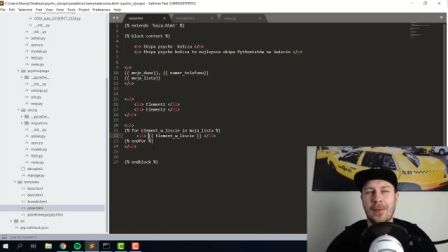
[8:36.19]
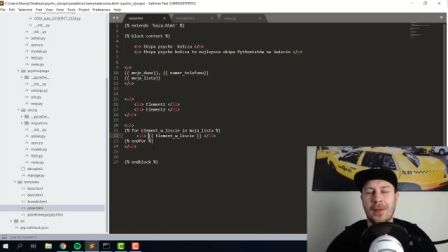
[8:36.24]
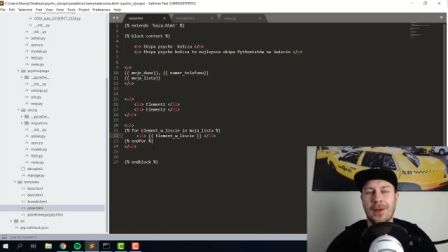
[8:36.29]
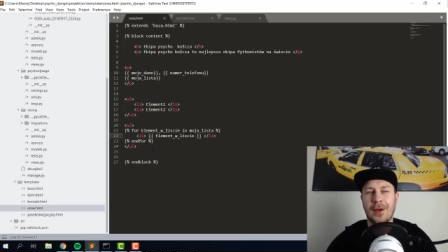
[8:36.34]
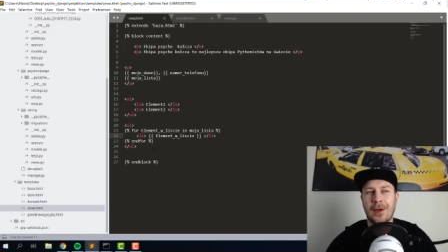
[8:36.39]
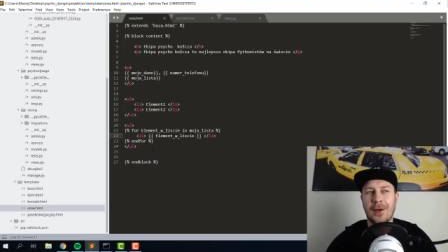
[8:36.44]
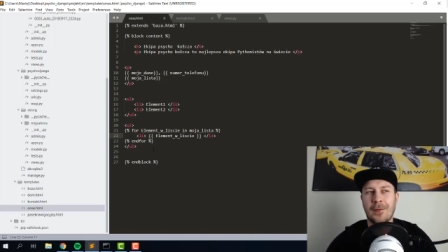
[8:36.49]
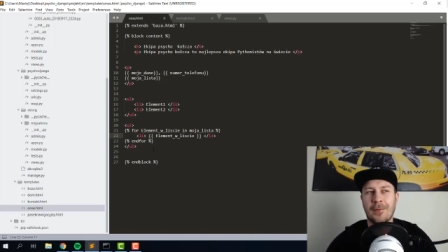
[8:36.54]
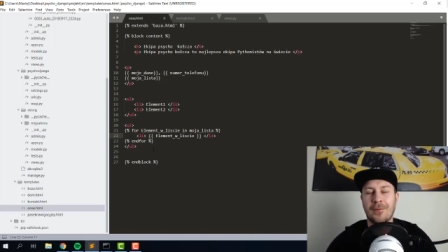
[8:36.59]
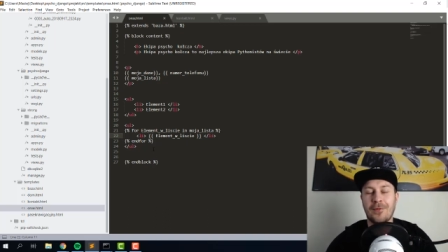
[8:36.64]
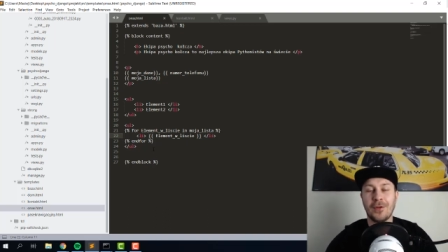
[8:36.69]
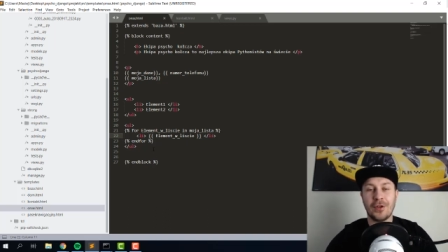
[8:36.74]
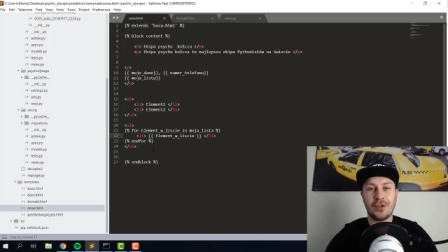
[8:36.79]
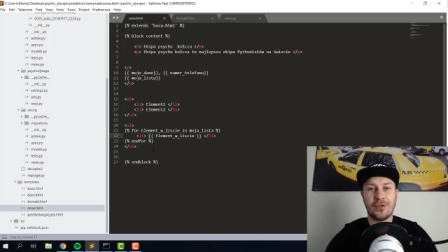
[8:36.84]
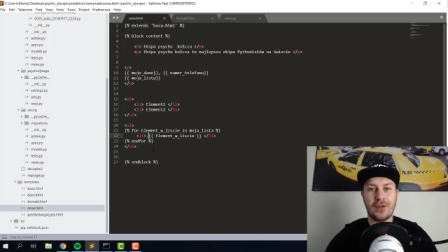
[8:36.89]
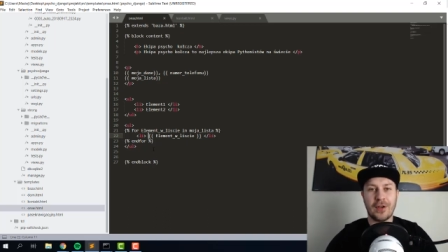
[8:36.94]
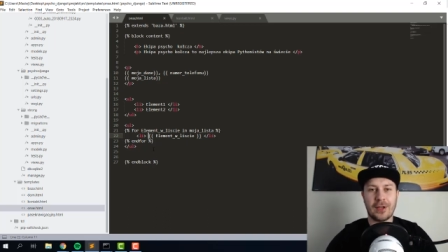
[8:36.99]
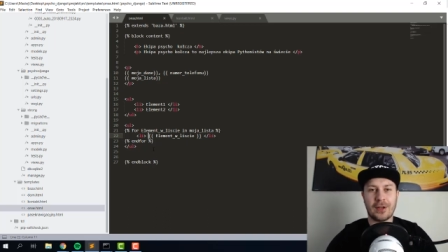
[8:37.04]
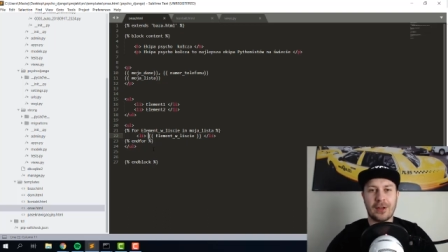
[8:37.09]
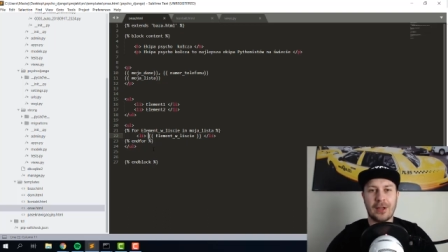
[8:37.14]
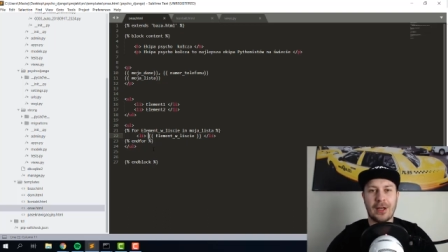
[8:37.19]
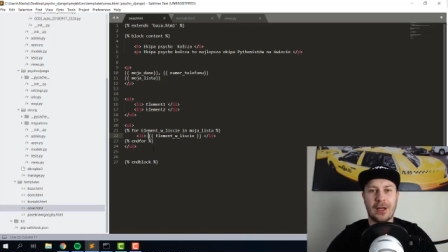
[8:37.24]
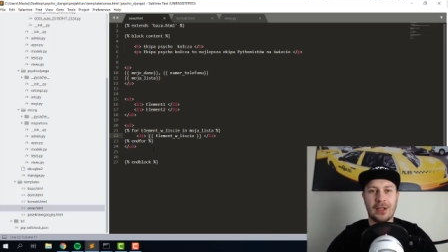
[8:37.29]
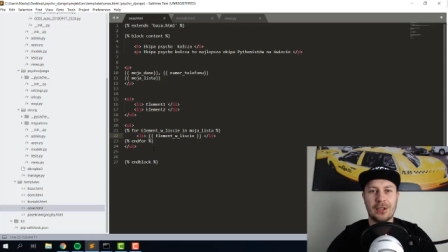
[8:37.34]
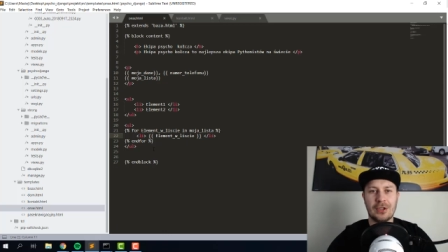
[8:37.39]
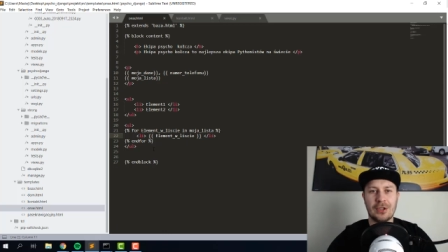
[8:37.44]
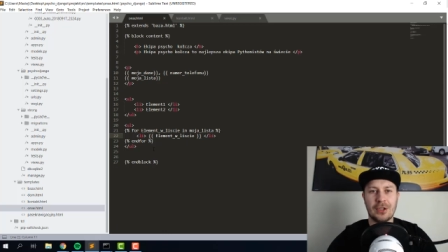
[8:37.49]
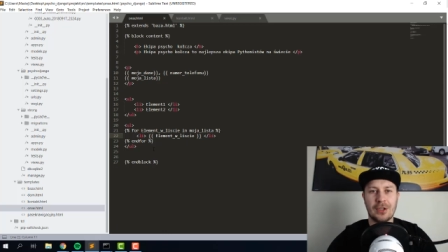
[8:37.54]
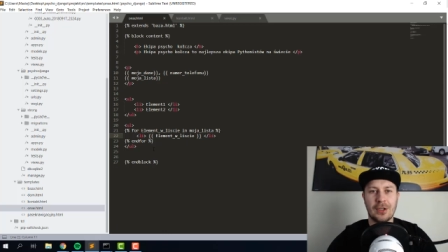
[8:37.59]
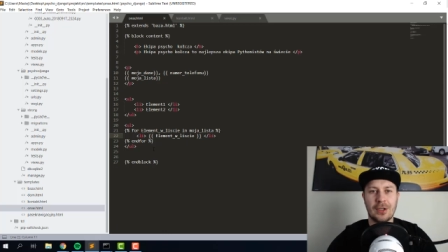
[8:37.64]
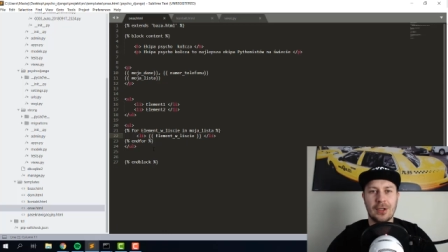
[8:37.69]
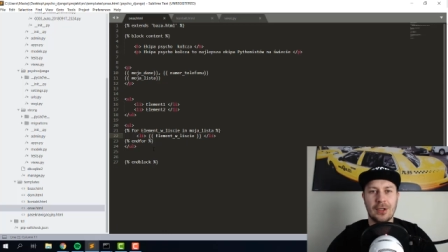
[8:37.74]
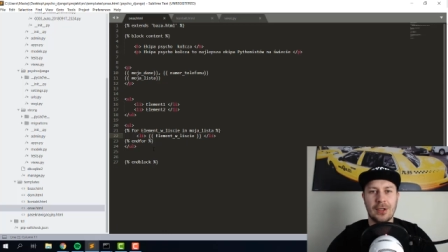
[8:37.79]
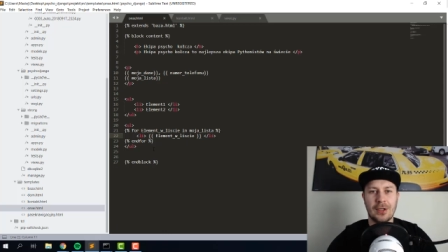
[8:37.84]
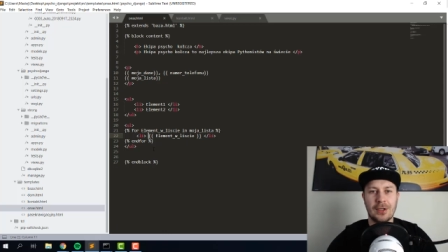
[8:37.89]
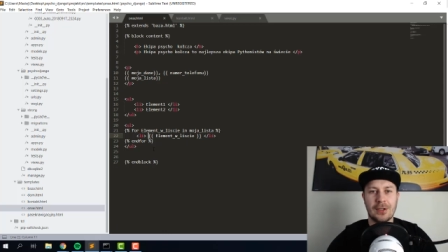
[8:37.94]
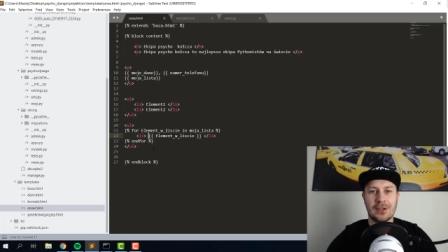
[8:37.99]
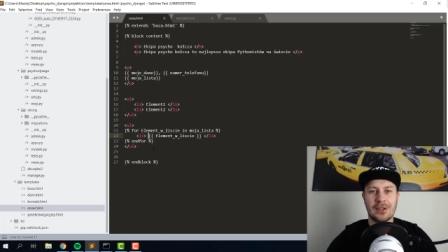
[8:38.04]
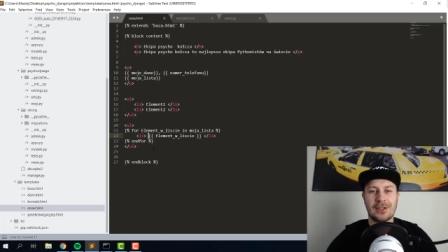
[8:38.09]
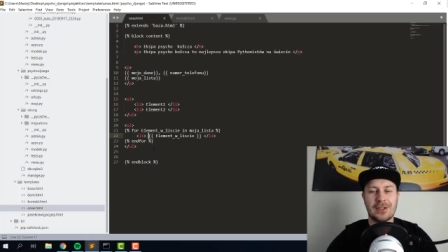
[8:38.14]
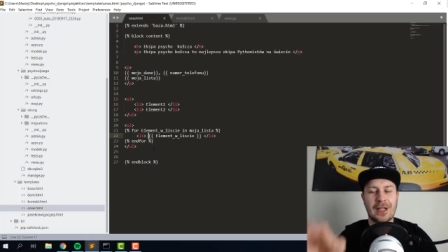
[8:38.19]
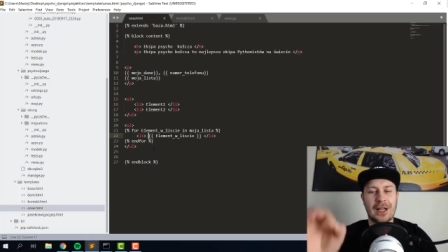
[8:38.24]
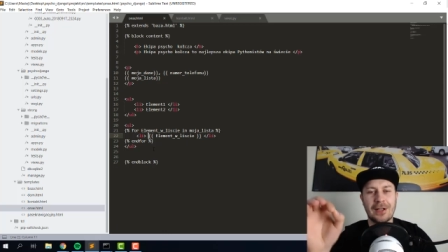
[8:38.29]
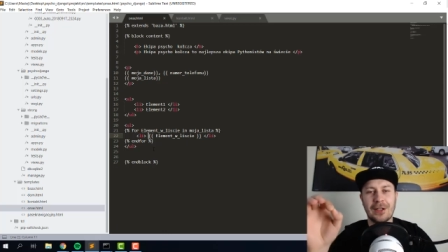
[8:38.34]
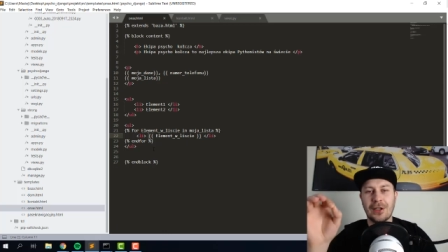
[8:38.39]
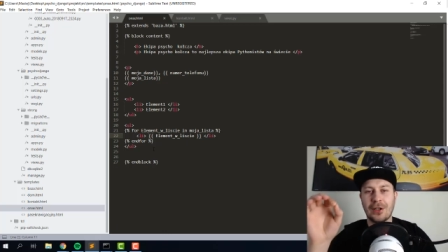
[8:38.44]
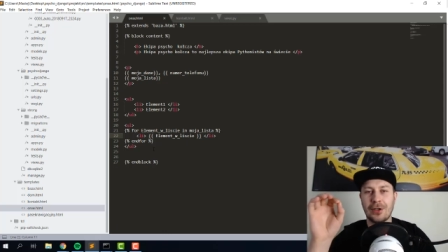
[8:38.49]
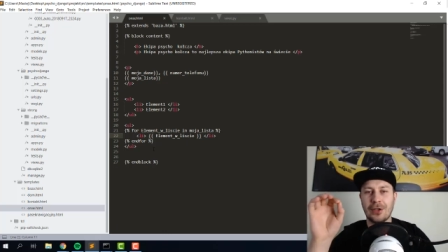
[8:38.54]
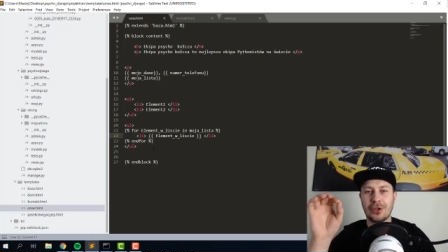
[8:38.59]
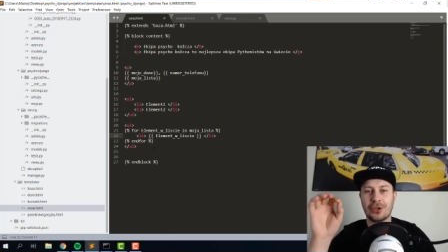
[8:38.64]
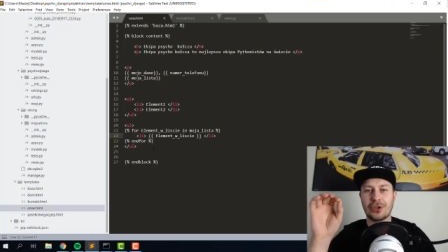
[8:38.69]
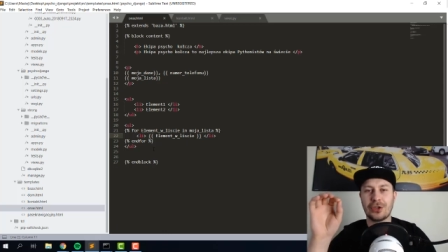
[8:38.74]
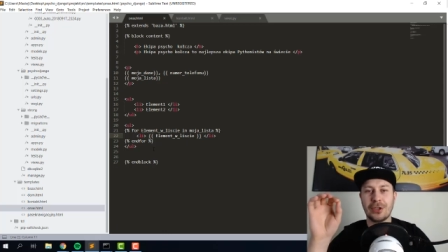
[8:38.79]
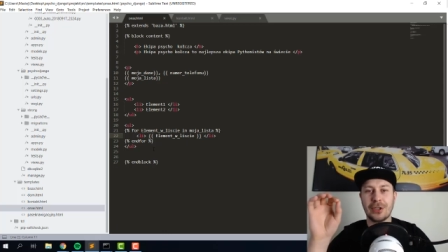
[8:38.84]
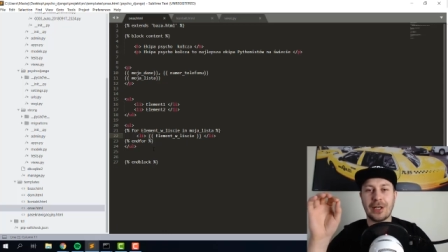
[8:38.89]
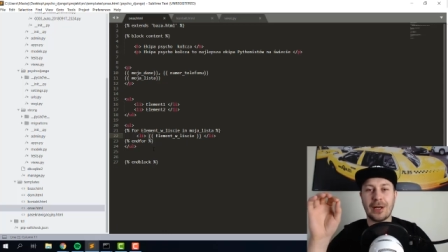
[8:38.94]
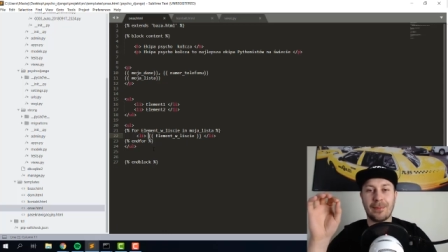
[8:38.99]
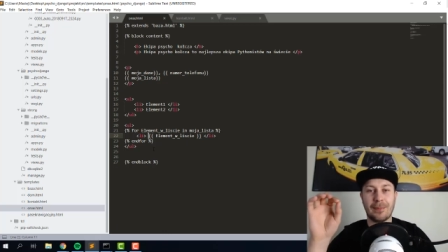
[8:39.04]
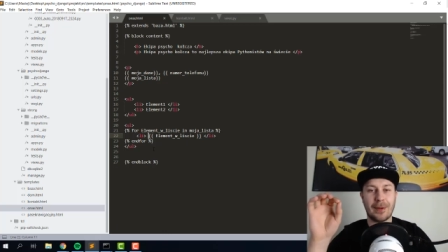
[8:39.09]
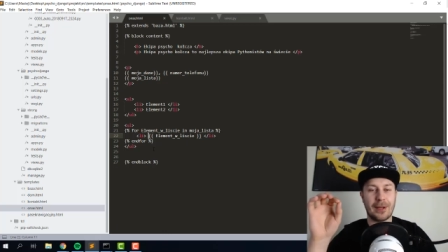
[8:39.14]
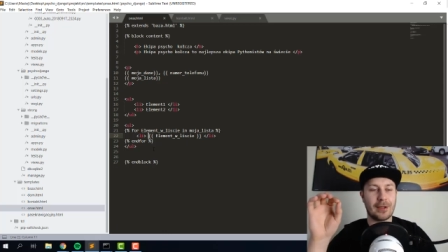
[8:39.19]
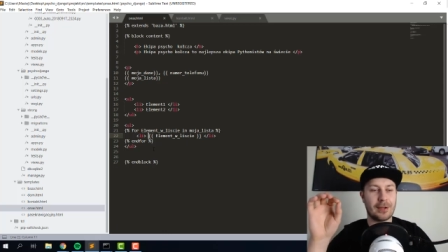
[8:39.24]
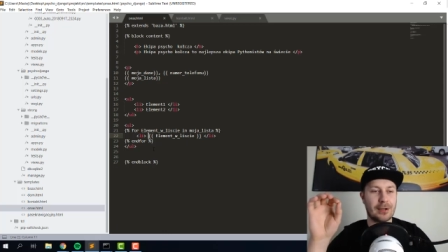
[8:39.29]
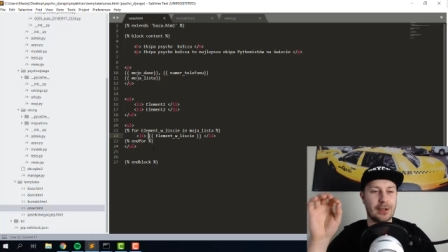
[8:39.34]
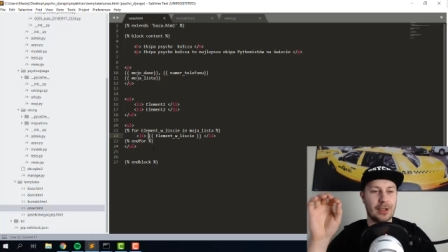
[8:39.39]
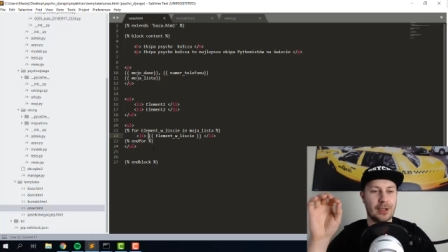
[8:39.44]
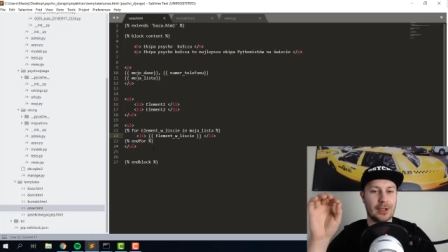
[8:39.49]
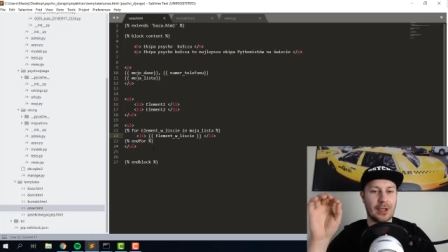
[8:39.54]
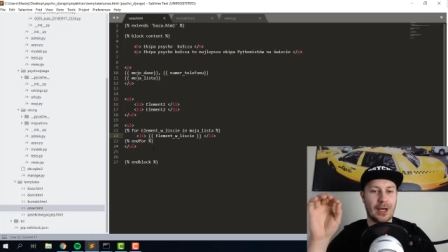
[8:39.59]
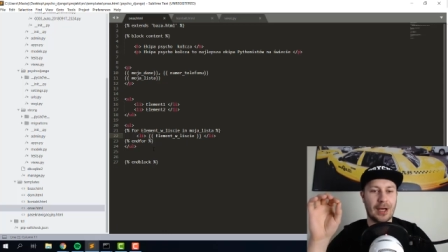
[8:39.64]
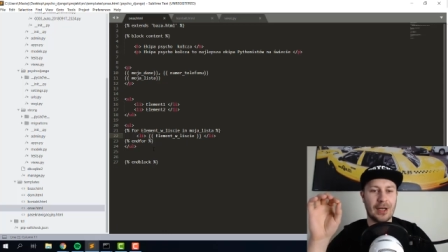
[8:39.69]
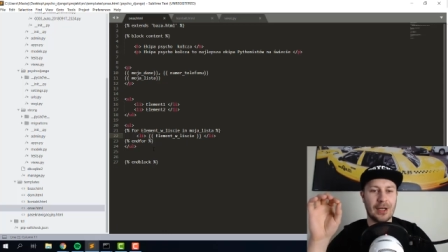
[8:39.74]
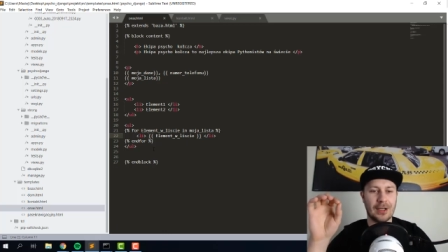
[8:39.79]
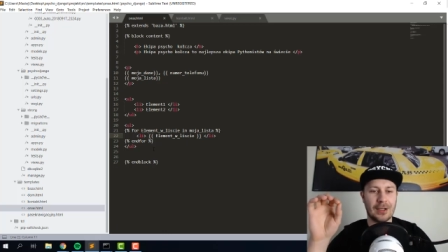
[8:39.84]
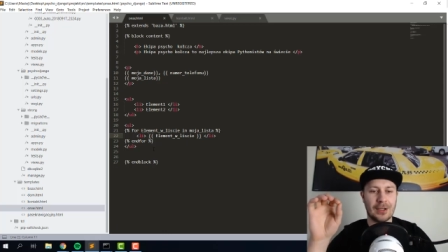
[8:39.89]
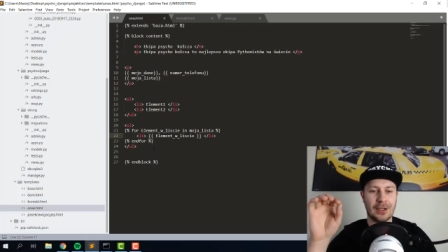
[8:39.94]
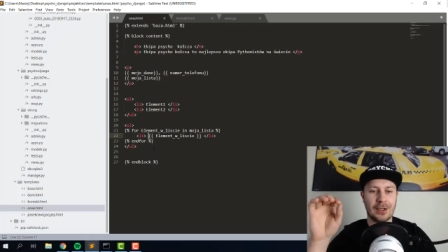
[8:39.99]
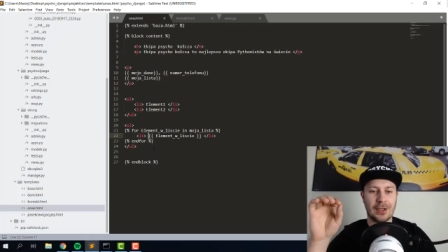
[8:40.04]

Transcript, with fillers: e, wyświetlać stan licznika pętli, tak?